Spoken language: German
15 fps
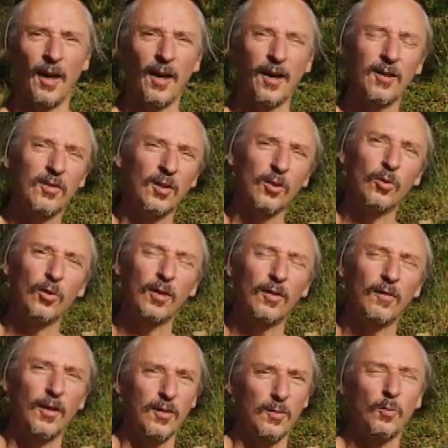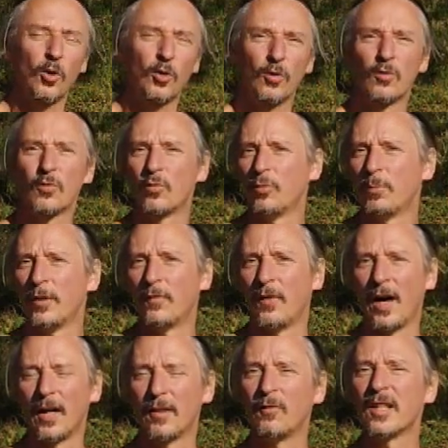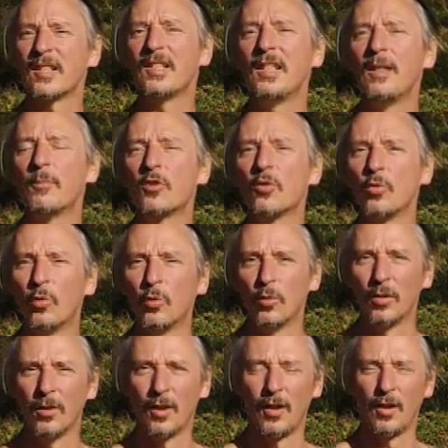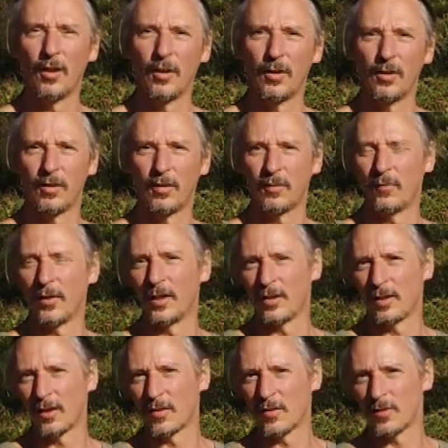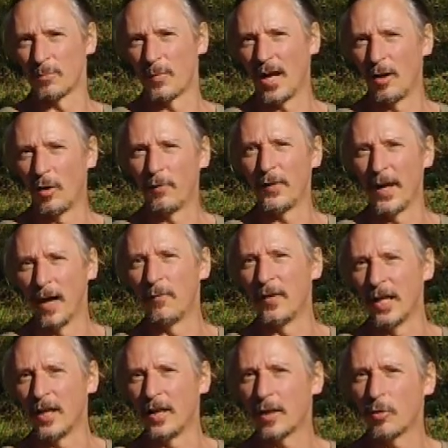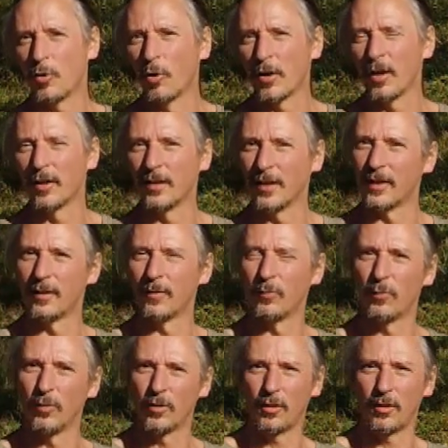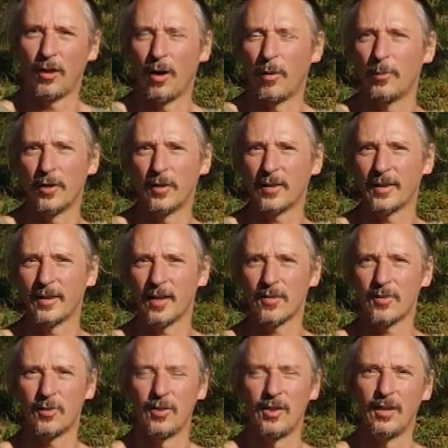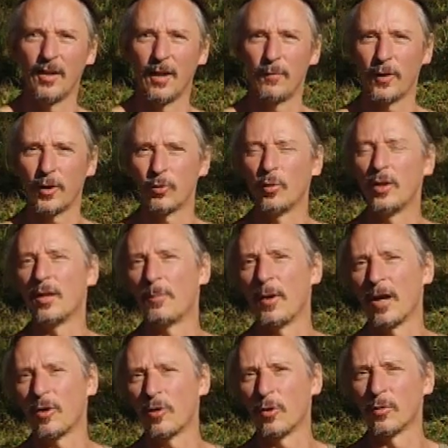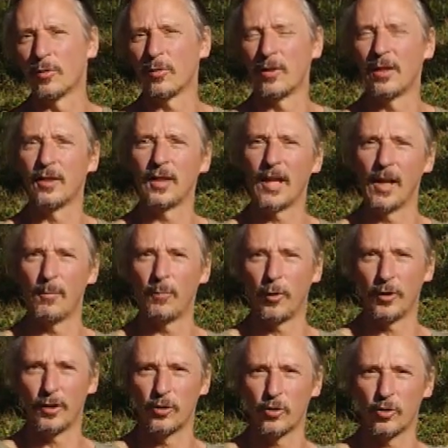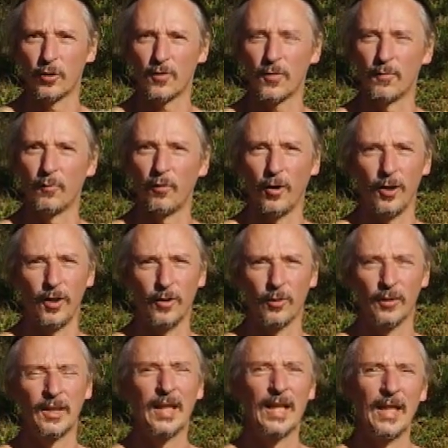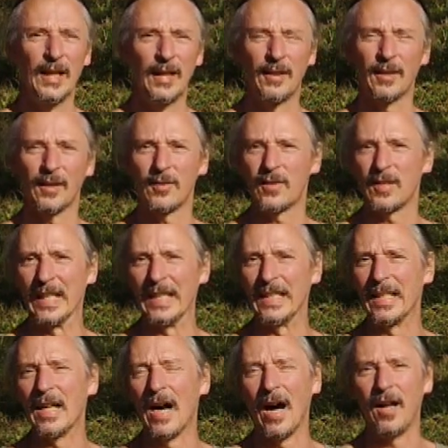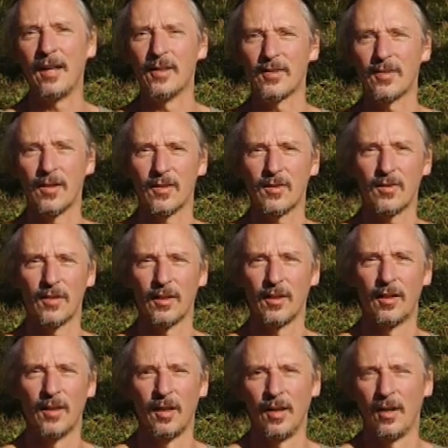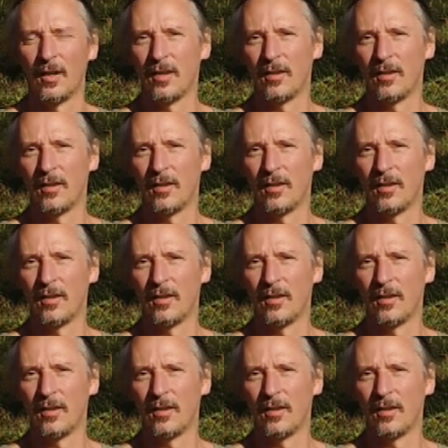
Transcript: Frage ist natürlich, was möchtest du bewahren, was liebst du? Und wenn ich jetzt mal auf RWE gucke, dann glaube ich, dass die einfach nur ihr Bankkonto, ihren Geldbeutel schützen wollen und dass es denen egal ist, dass äh,